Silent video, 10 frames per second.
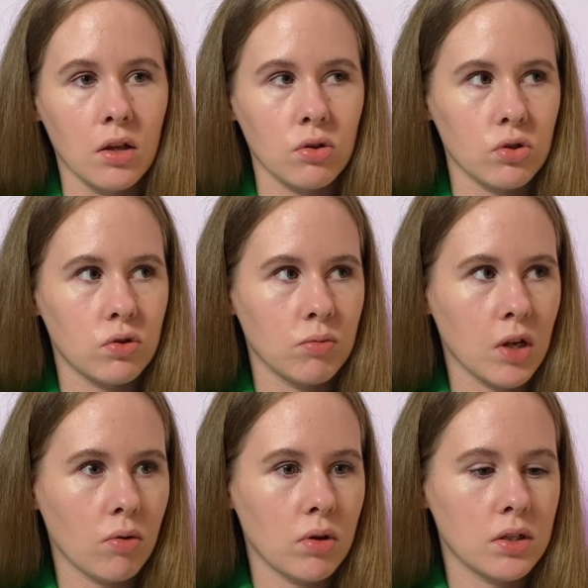То есть у
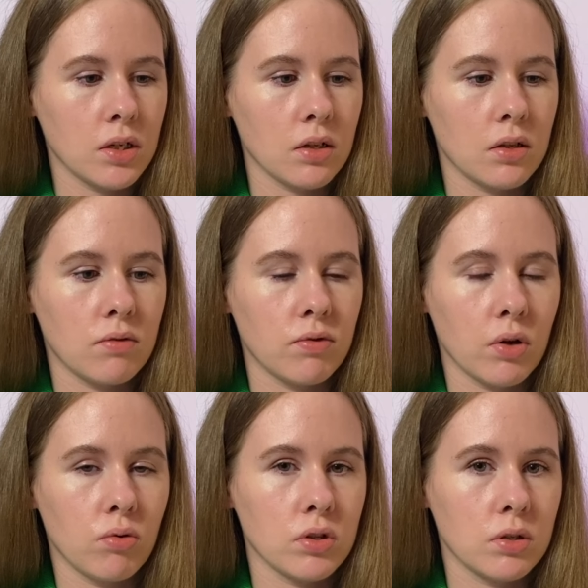меня улетел этот
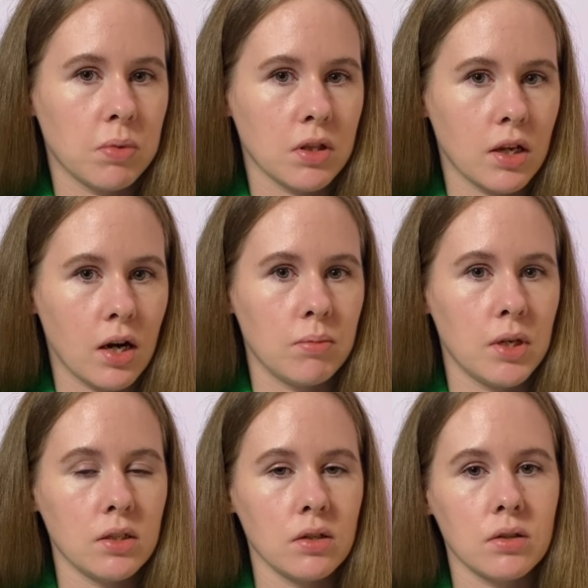флакон за полтора
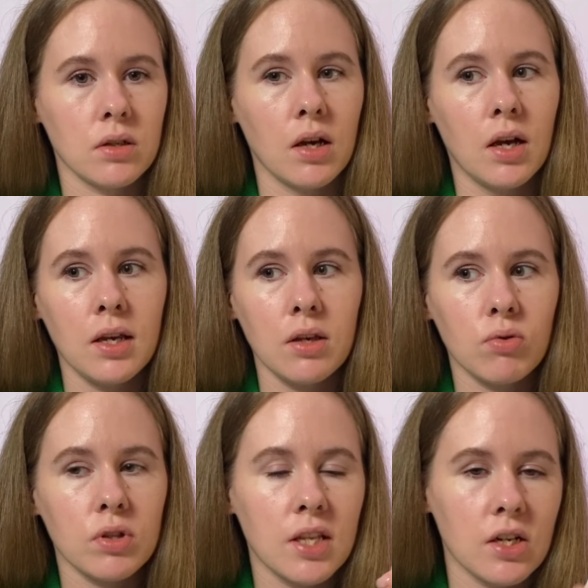месяца, и
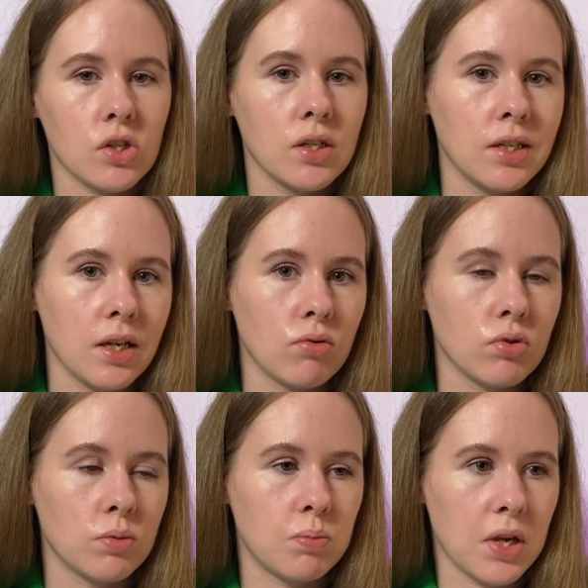он даже не
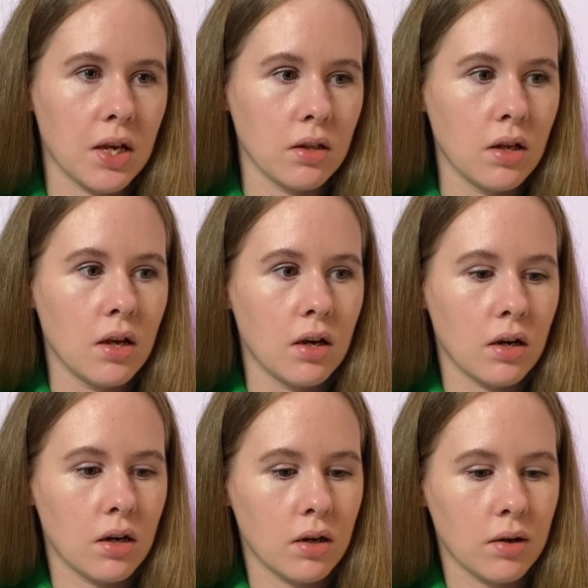успел
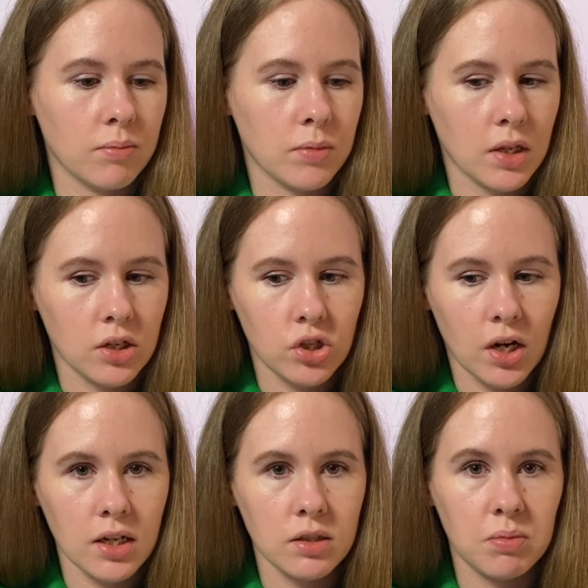а, начать
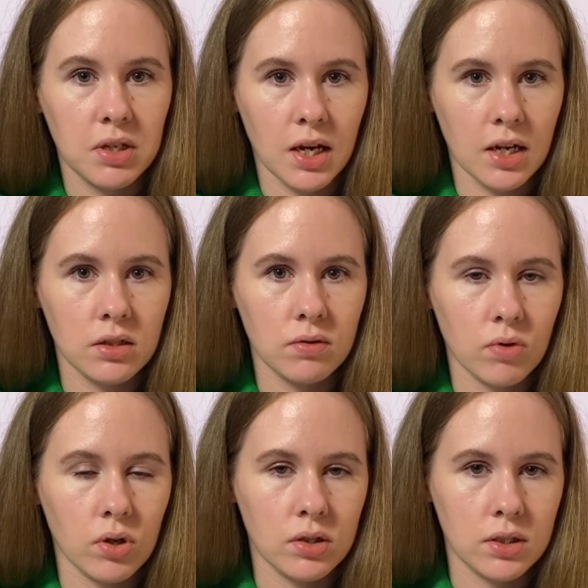начать менять
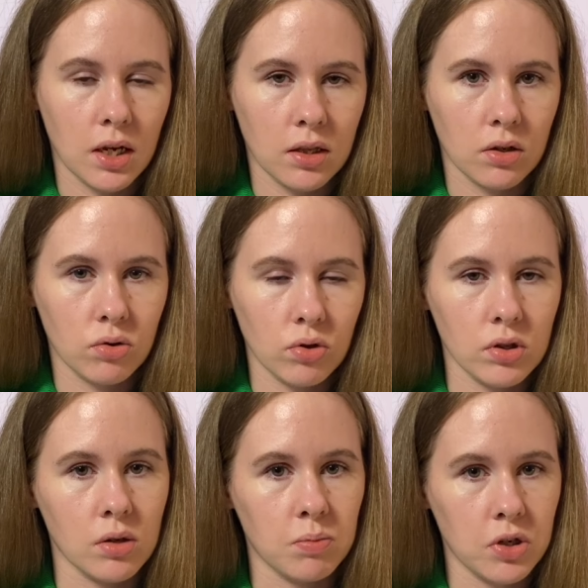свой оттенок до
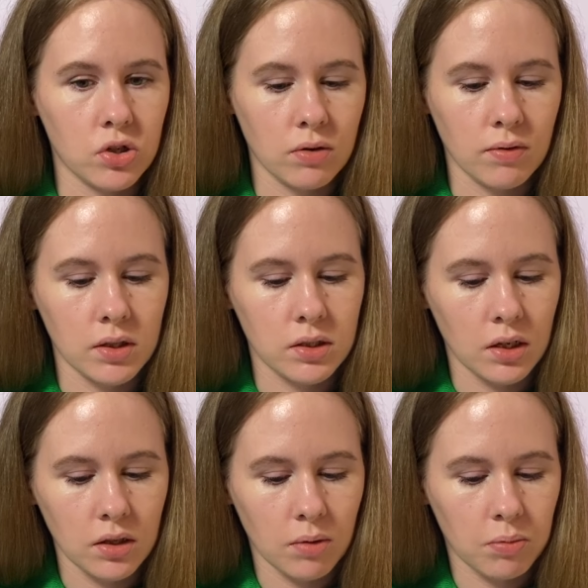кирпичного
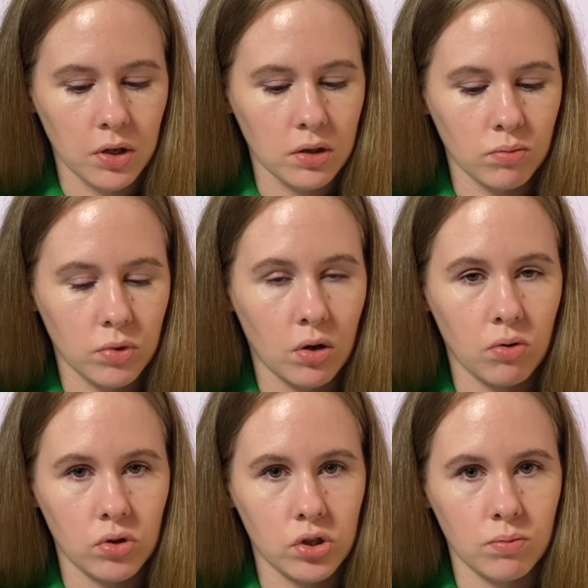оттенка, поэтому у меня
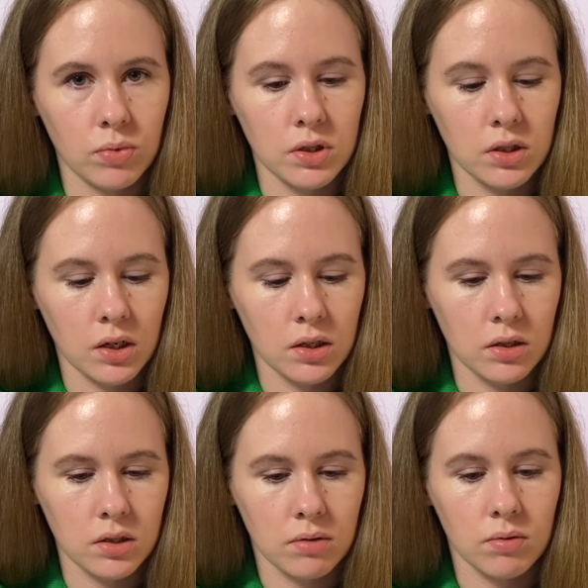очень быстро эта
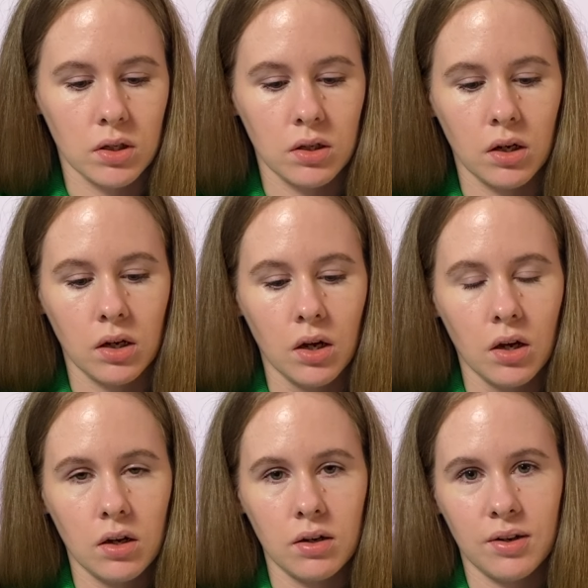сыворотка
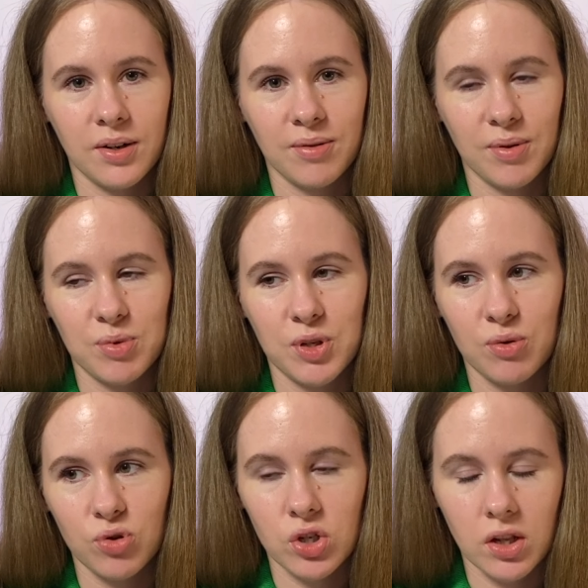э, вообще
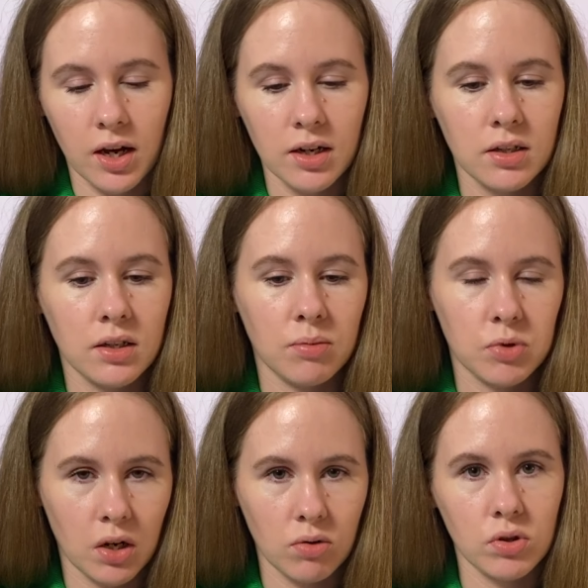ушла и
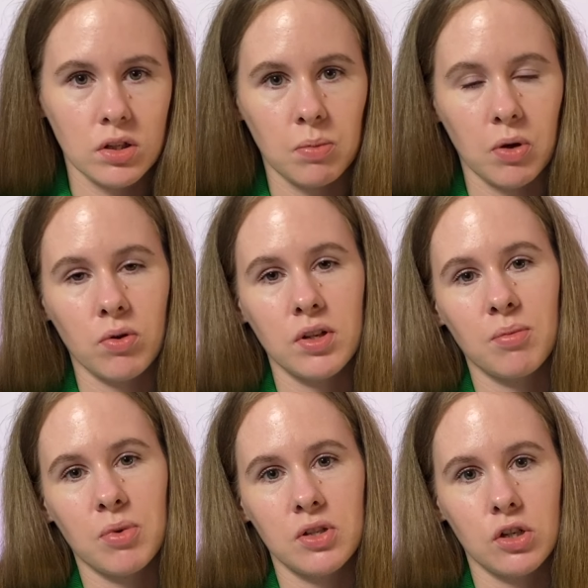абсолютно спокойно
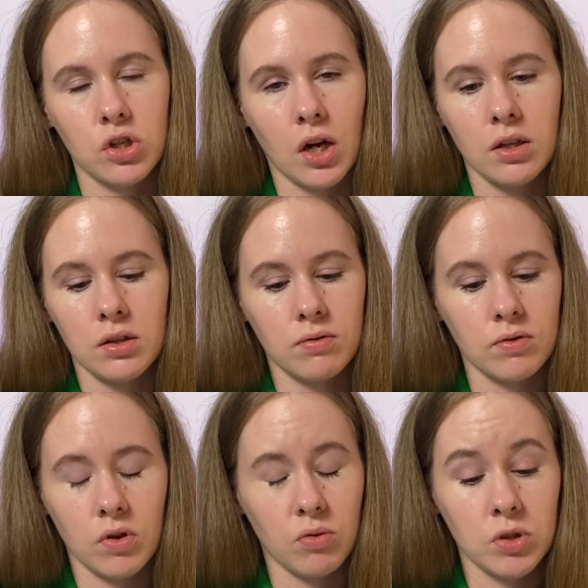продержалась в
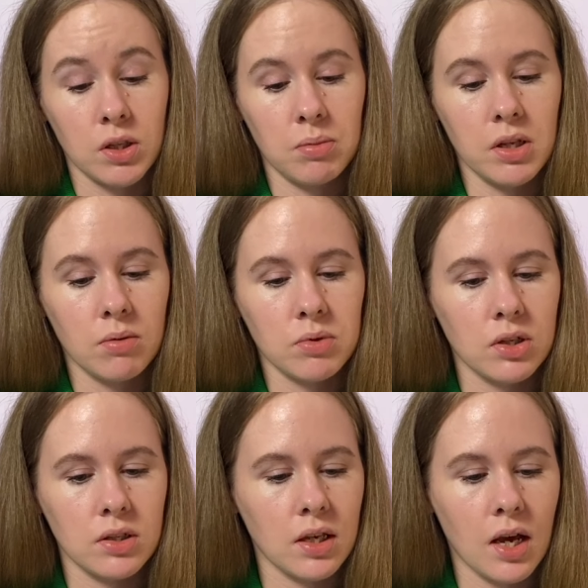своем стабильном
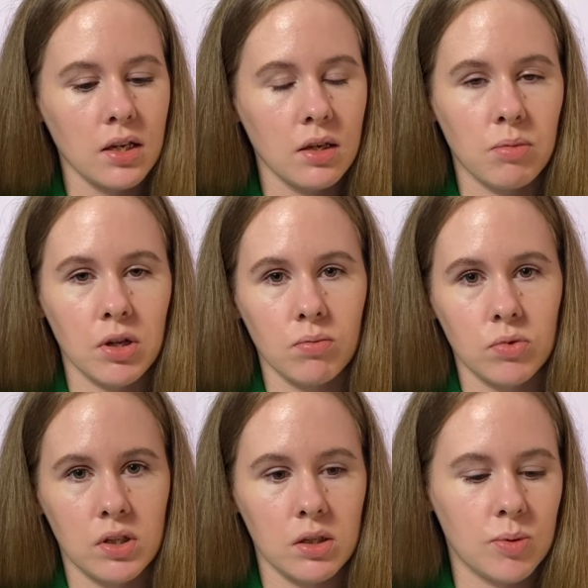состоянии, поэтому
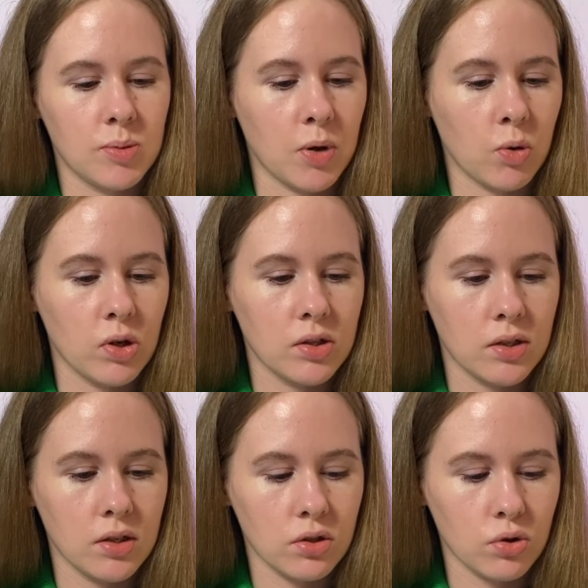здесь
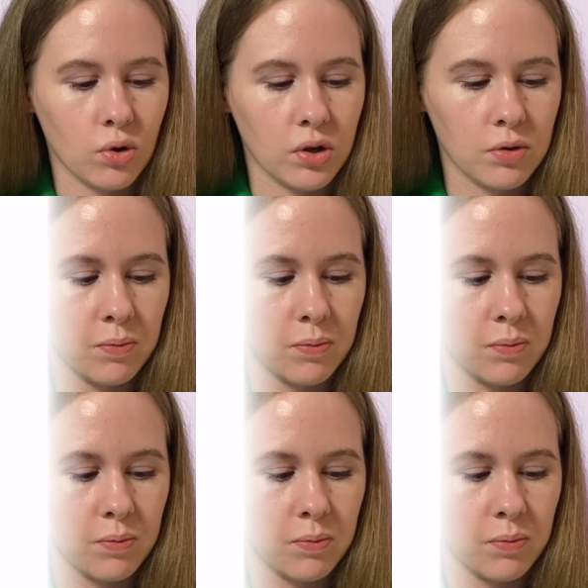беспокоиться не стоит.